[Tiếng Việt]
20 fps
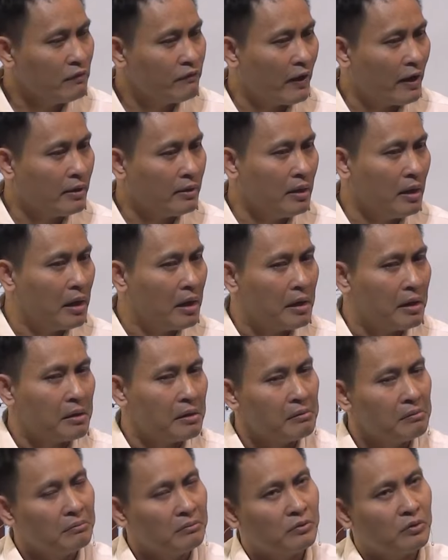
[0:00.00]
tôi không nói như
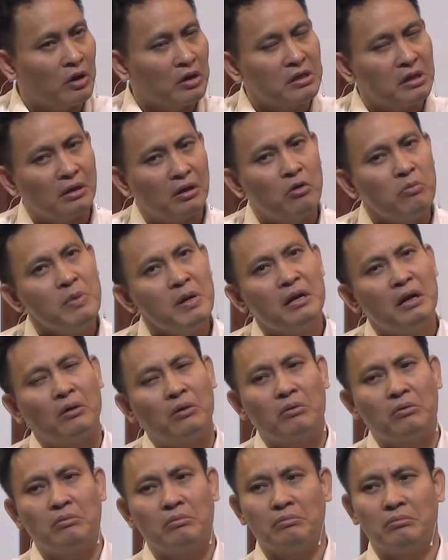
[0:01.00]
vậy để nói
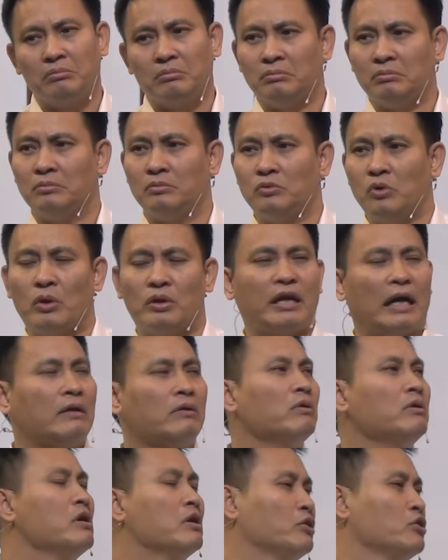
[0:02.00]
rằng không biết là
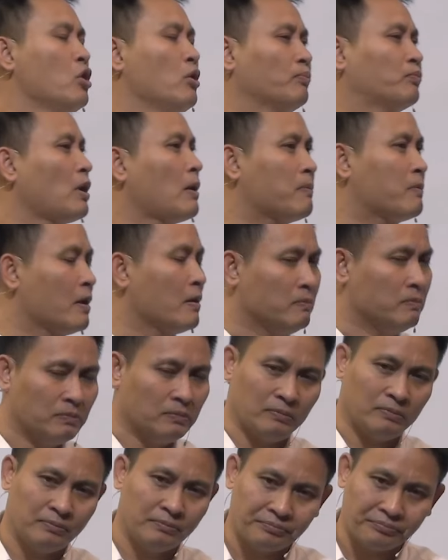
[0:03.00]
hội thánh có được nhuộm
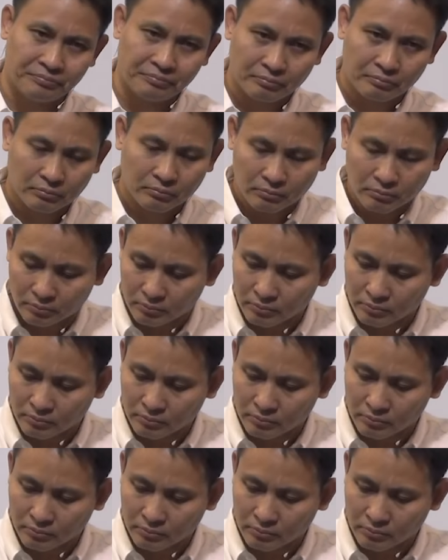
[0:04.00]
tóc không